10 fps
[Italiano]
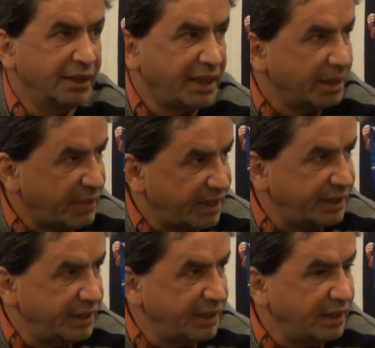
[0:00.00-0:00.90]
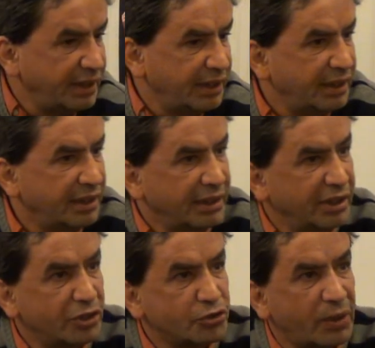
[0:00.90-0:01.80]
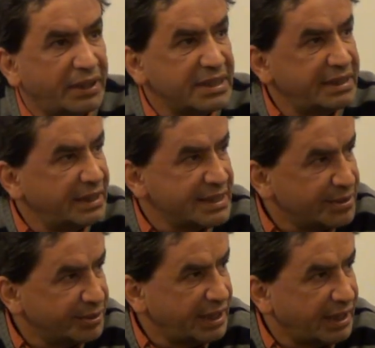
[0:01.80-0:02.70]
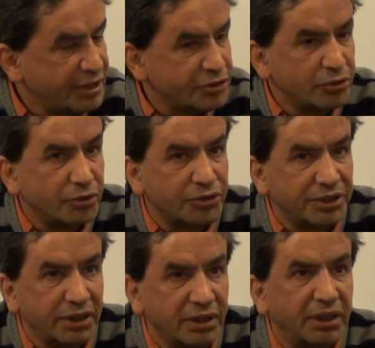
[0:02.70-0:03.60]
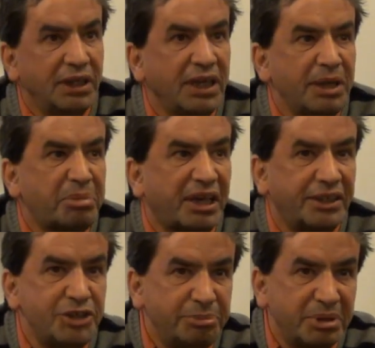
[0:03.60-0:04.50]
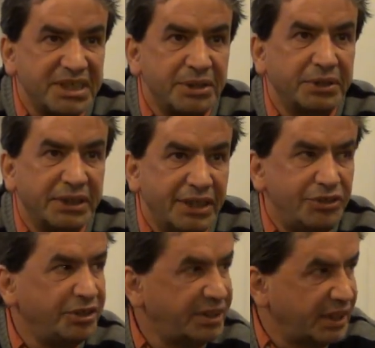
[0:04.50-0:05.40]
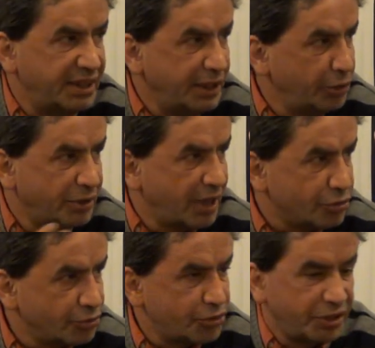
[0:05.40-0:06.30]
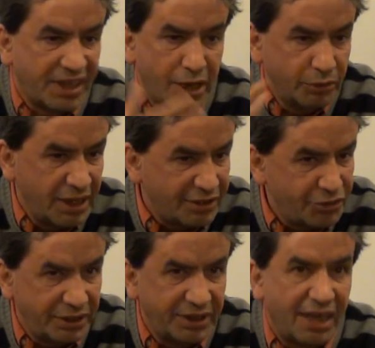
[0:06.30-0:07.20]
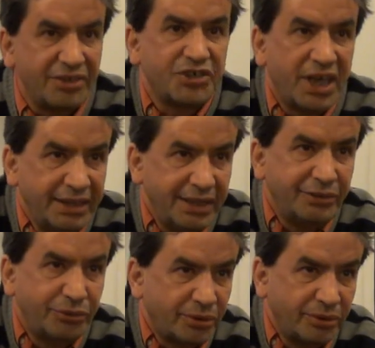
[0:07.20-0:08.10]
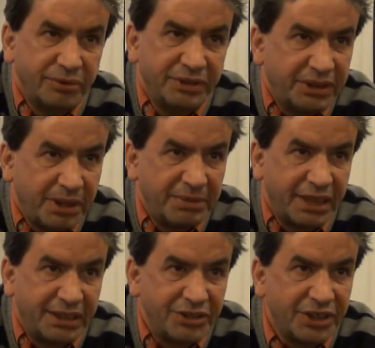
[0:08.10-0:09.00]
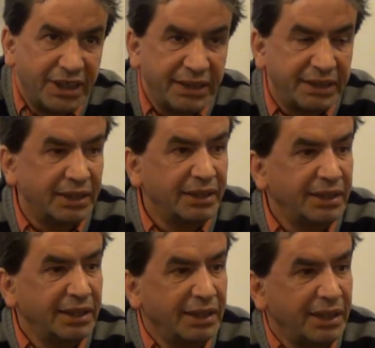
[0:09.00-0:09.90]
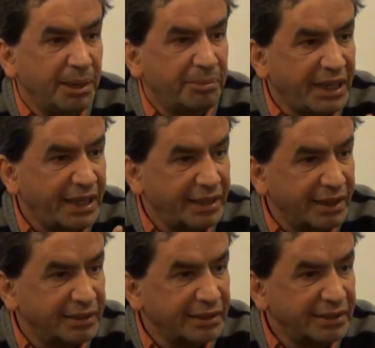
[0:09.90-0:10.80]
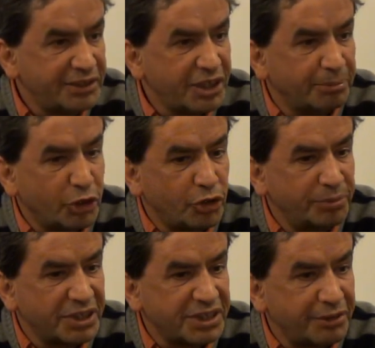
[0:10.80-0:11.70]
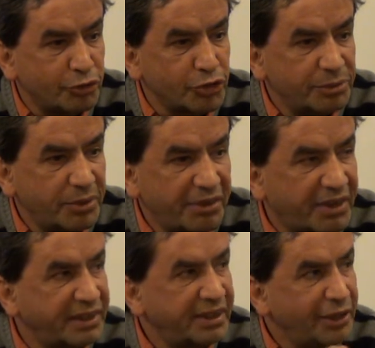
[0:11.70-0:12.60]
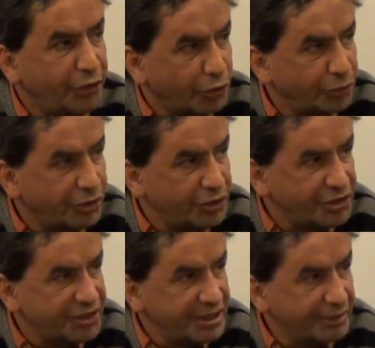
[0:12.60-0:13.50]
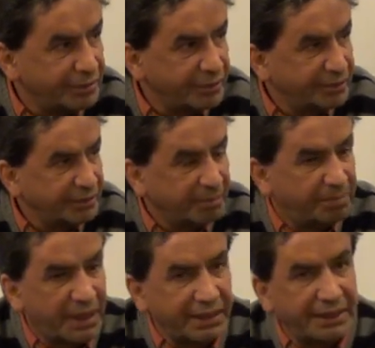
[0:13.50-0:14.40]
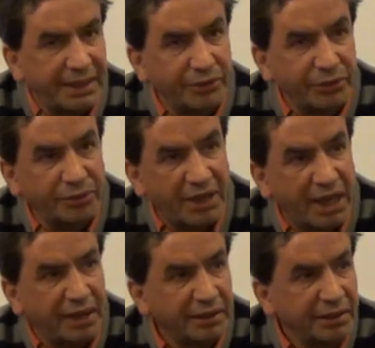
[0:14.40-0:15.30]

che metti sulla destinazione delle risorse? Che partecipazione dei cittadini o della società o della città c'è dentro determinate scelte? perché diciamo è come se fossimo arrivati al nodo decisivo, partendo da